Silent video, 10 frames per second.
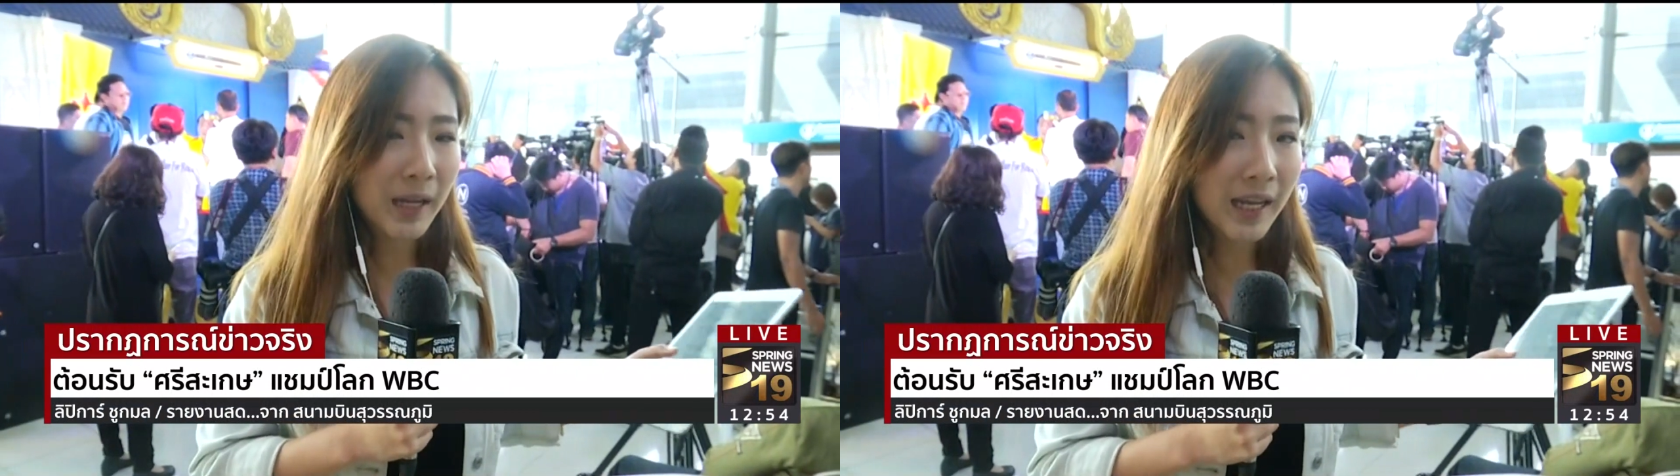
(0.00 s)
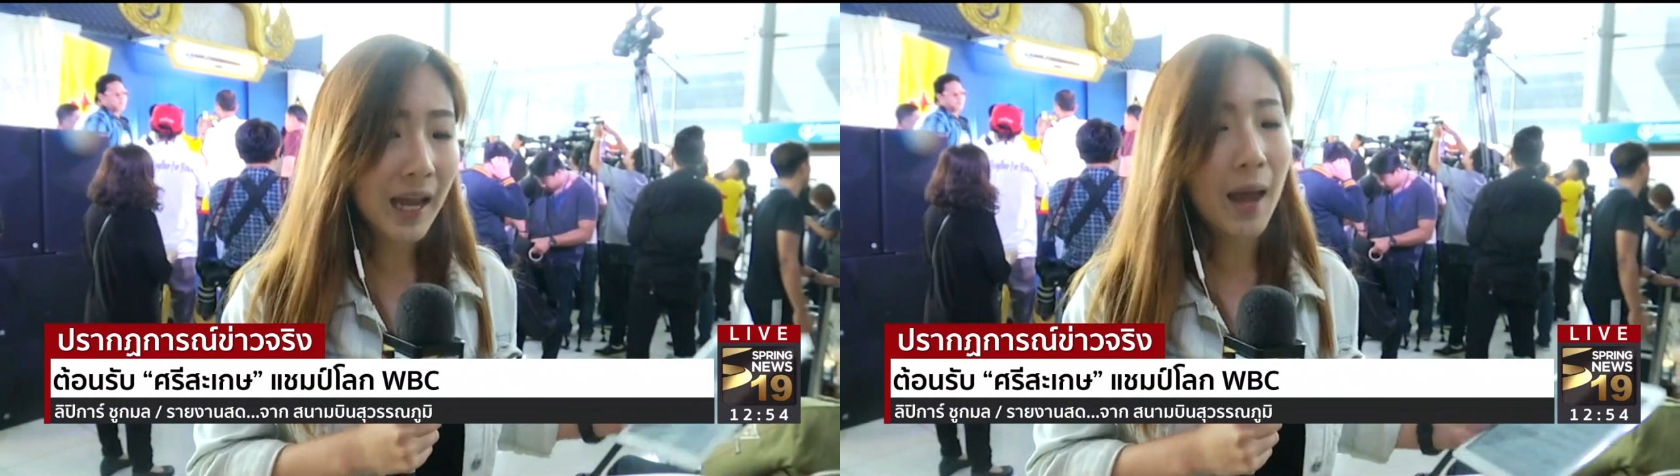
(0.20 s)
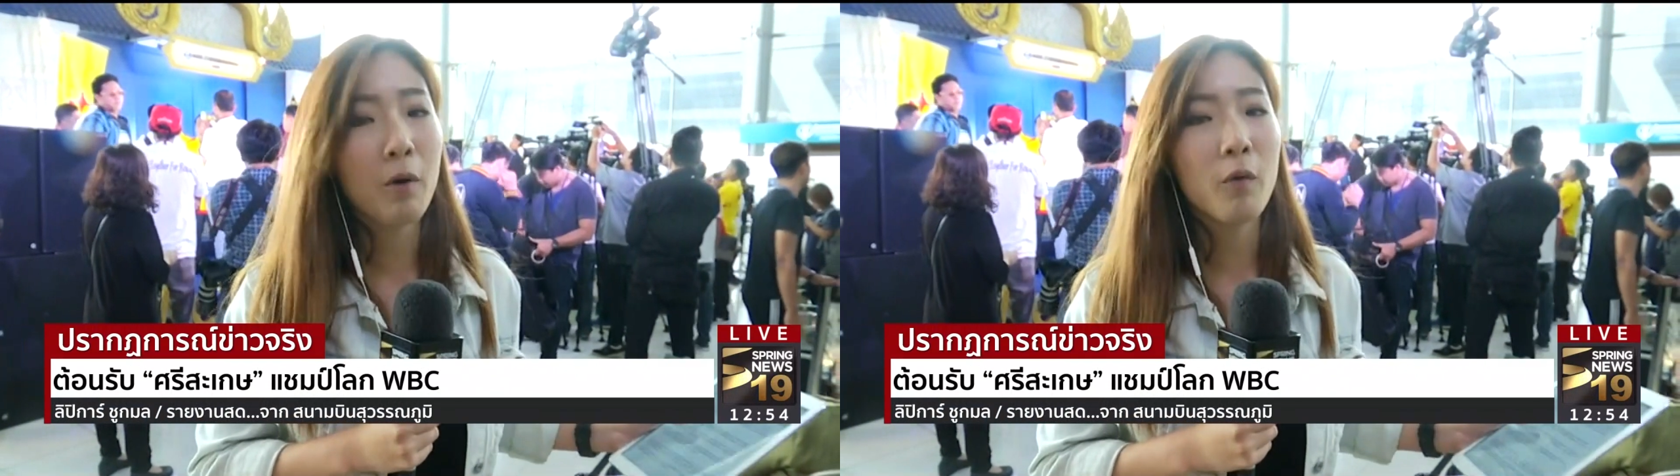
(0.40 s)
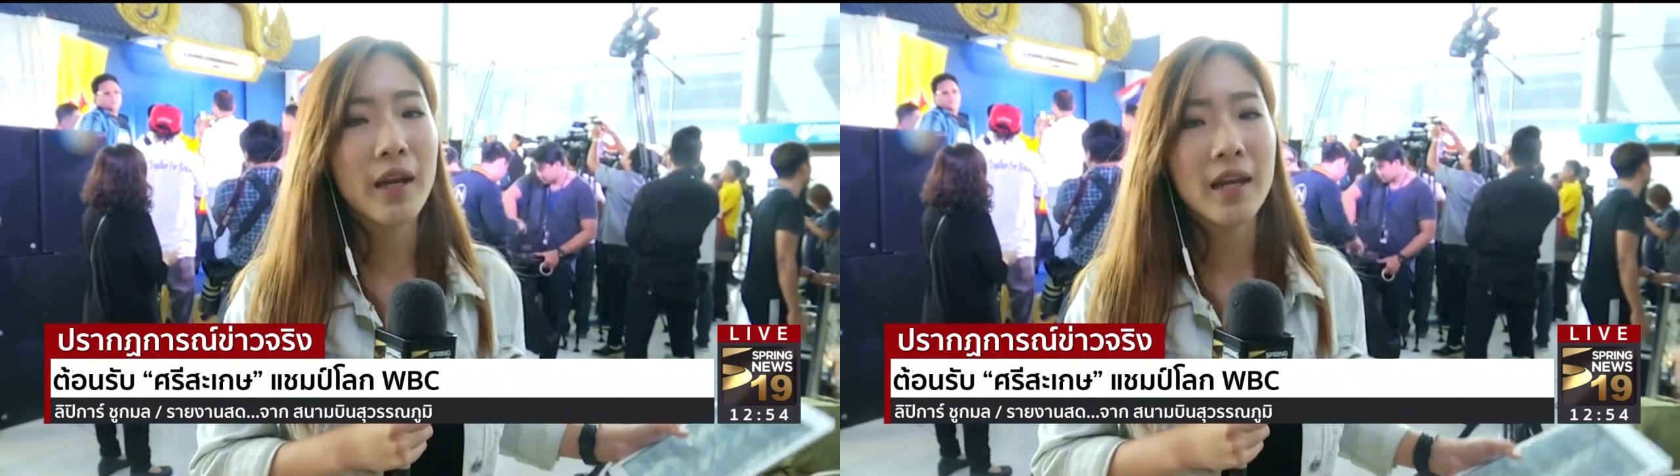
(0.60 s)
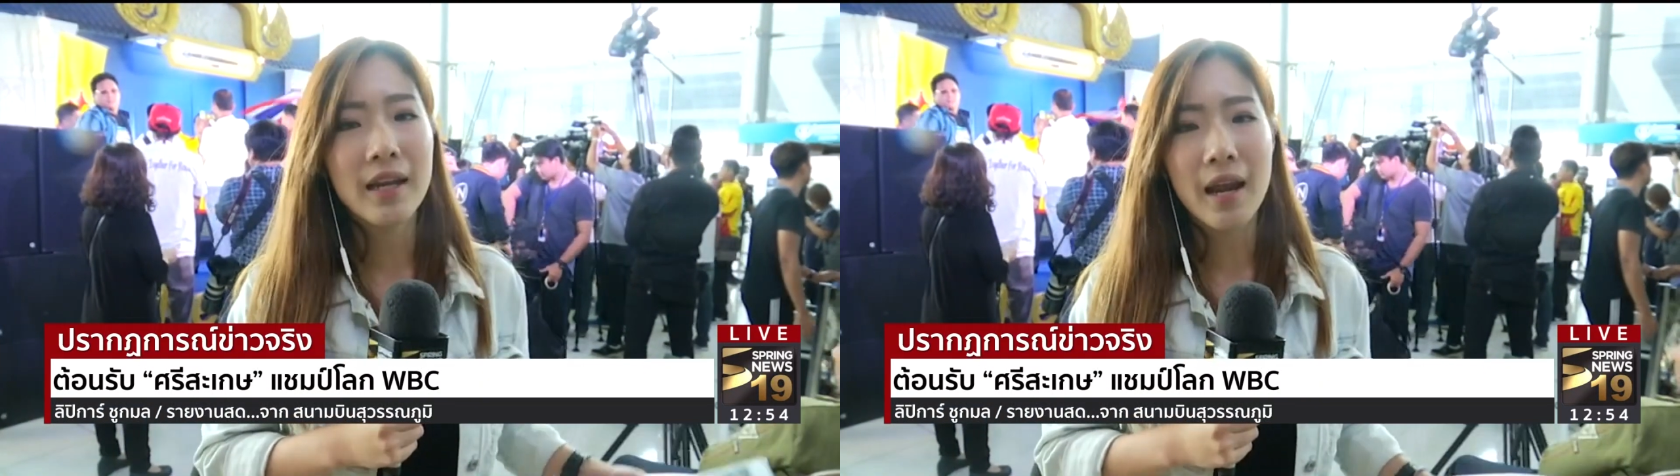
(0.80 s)
พิธีการบน
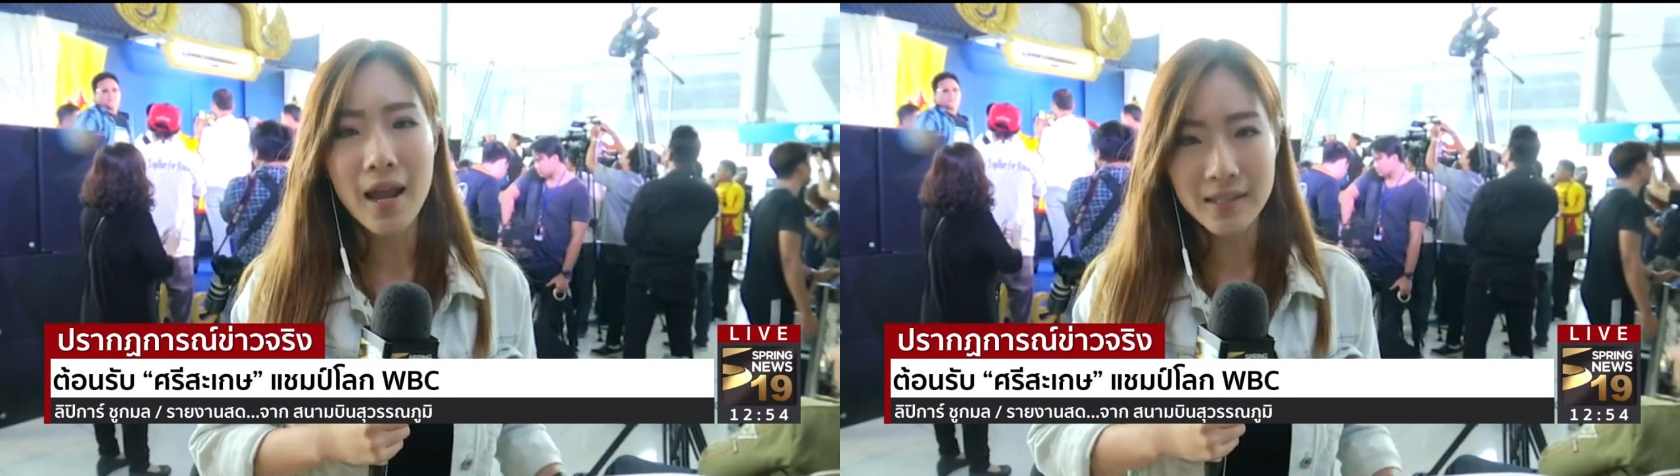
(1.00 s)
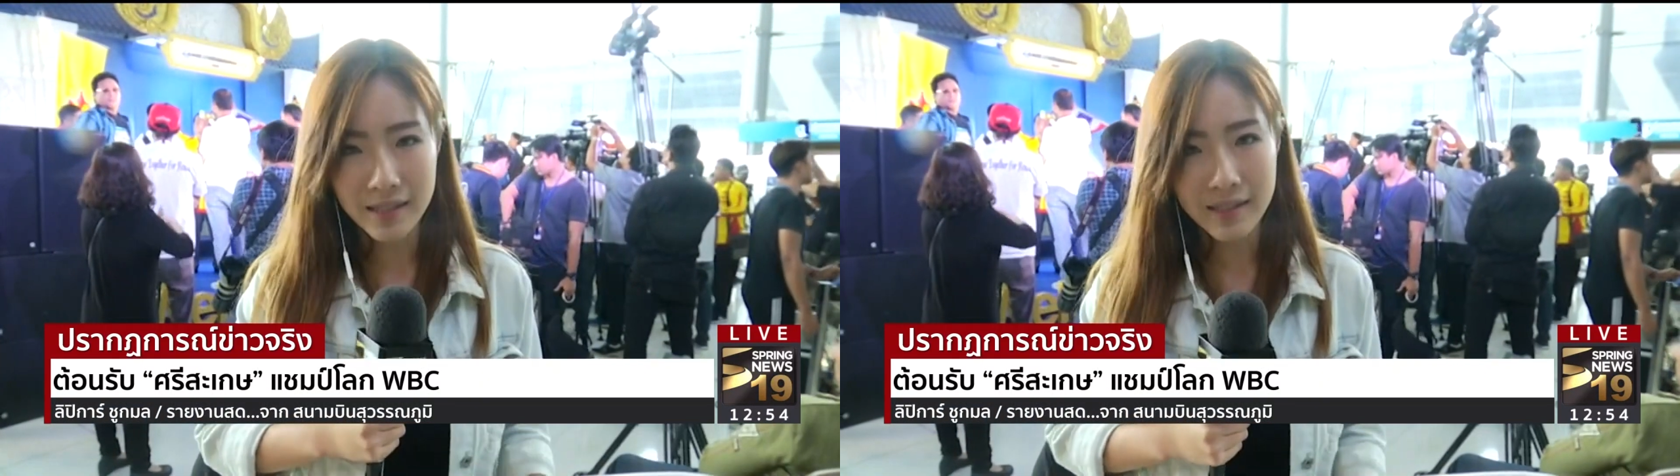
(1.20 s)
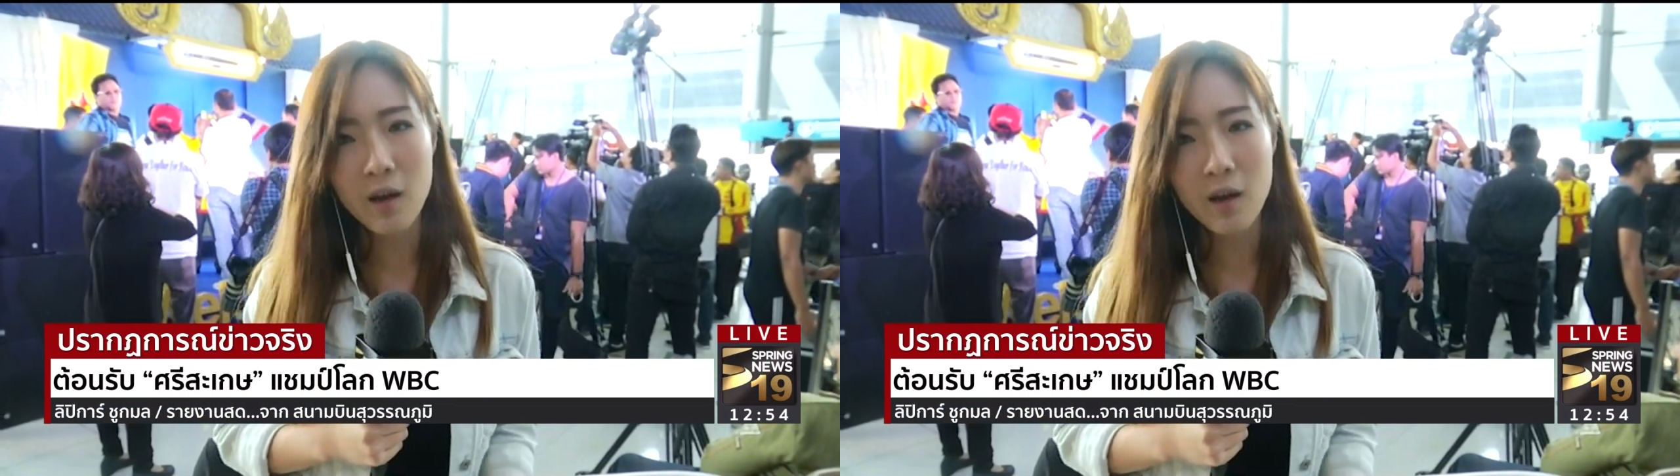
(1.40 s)
เวทีเนี่ยได้เสร็จ